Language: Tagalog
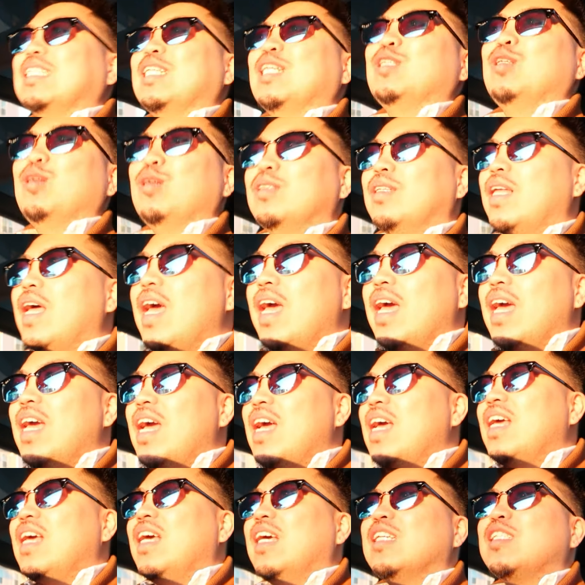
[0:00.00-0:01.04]
Kasi today
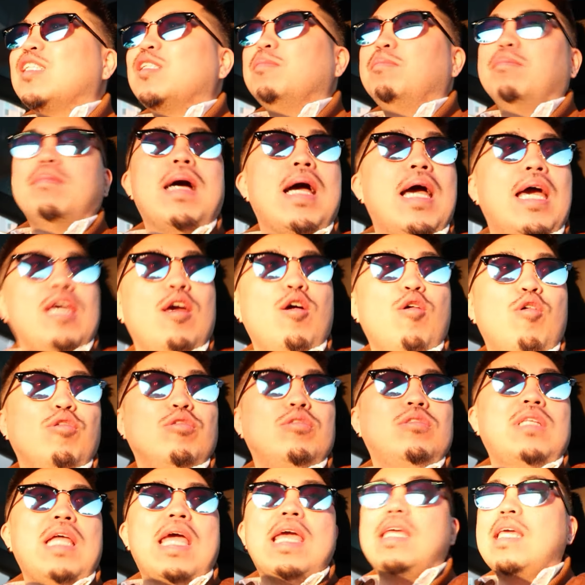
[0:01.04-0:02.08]
is my
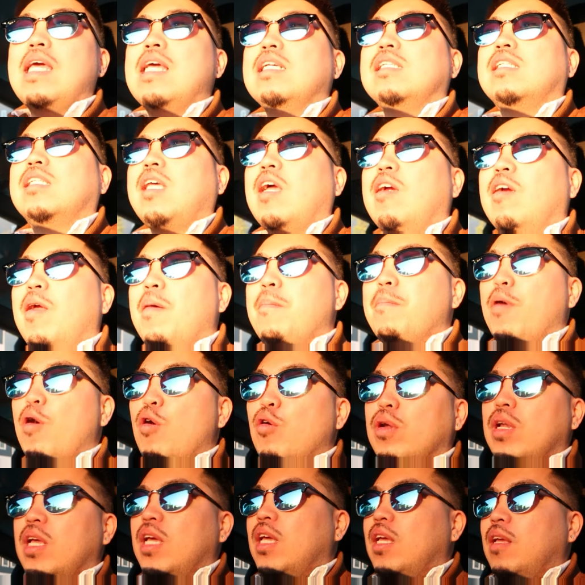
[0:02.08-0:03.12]
oath-taking
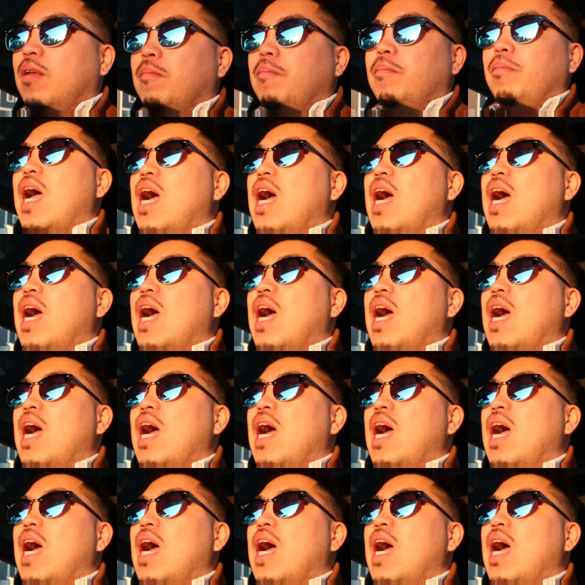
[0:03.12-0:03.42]
ceremony Aww.